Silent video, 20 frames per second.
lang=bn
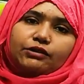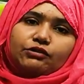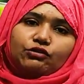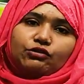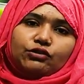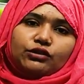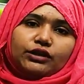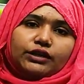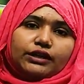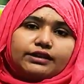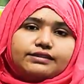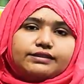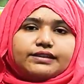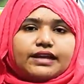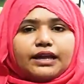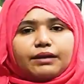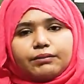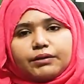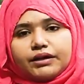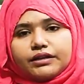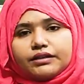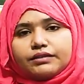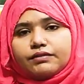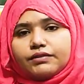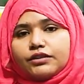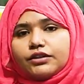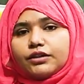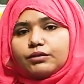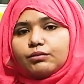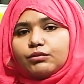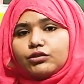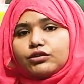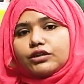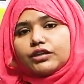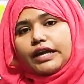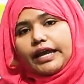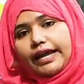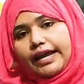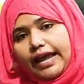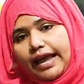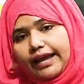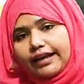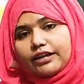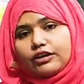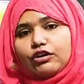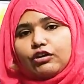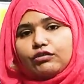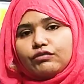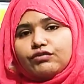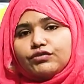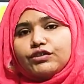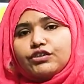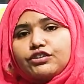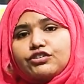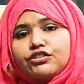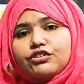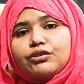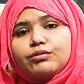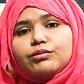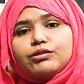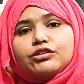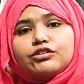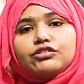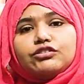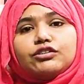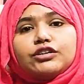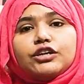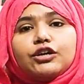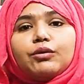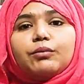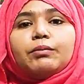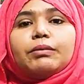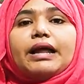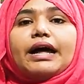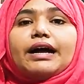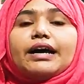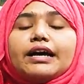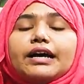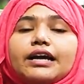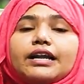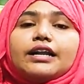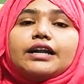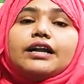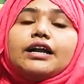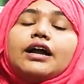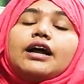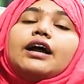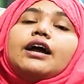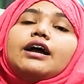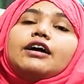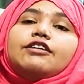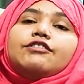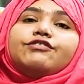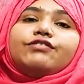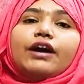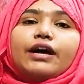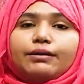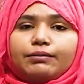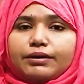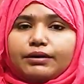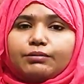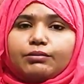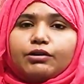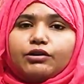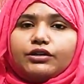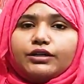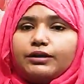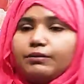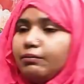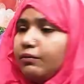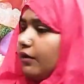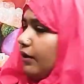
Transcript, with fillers: পাঁচশো টাকা সেম এই টিভিটার মধ্যে এই একই কনফিগারেশনের মধ্যে যদি কেউ ব্ল্যাক কালার ফাইবার বডি